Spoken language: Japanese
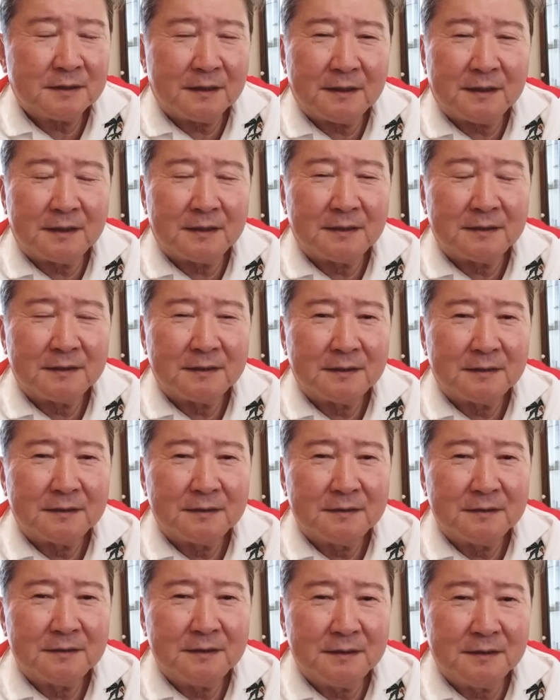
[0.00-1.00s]
さ、
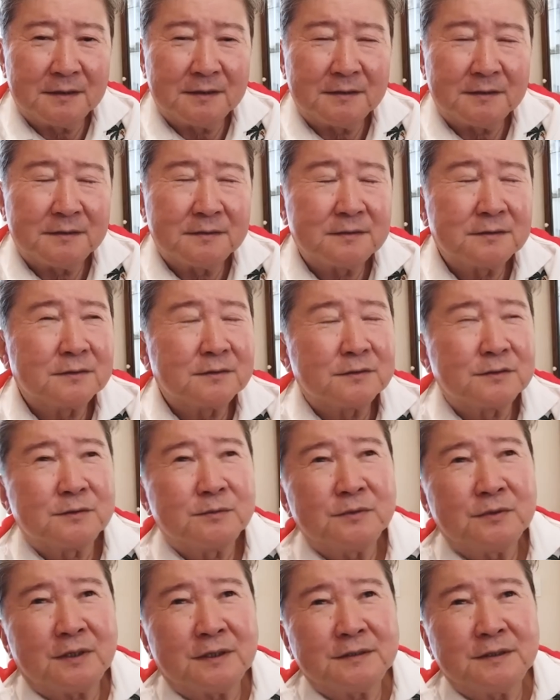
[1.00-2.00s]
ね、自
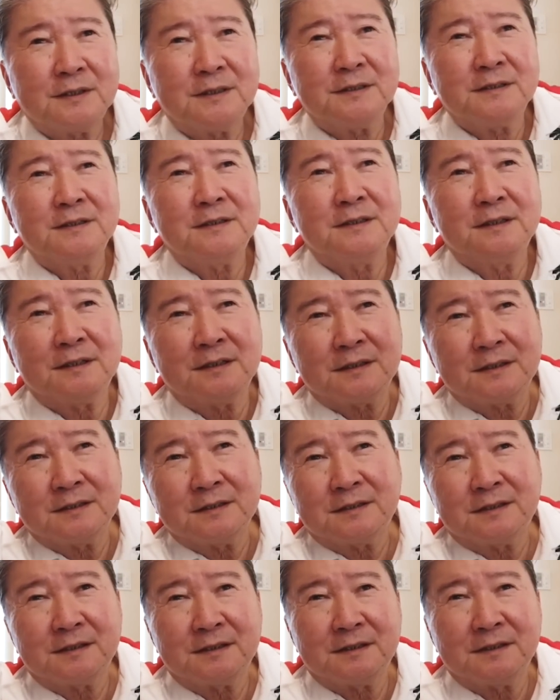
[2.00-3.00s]
分の肩書きか
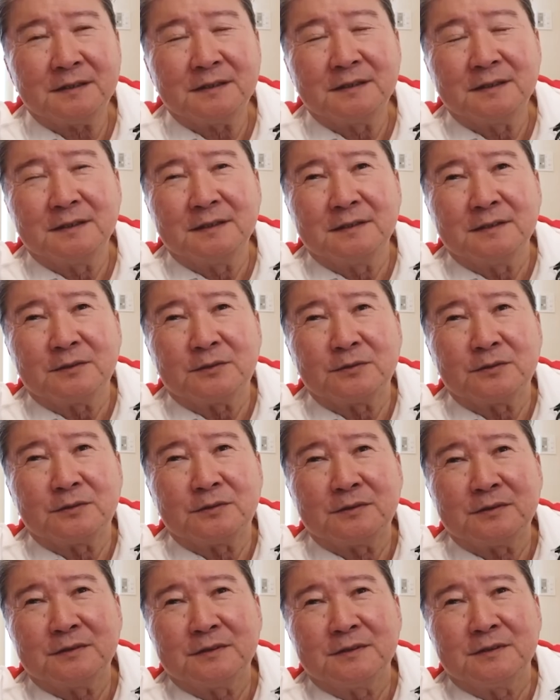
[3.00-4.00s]
ら、こ
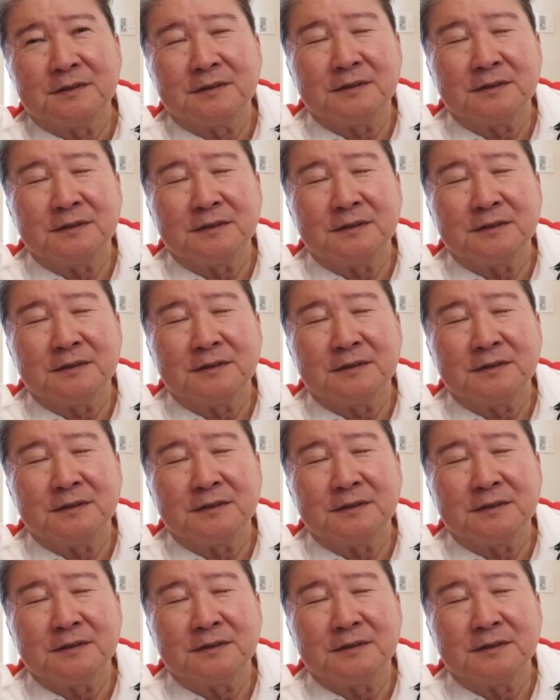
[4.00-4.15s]
の、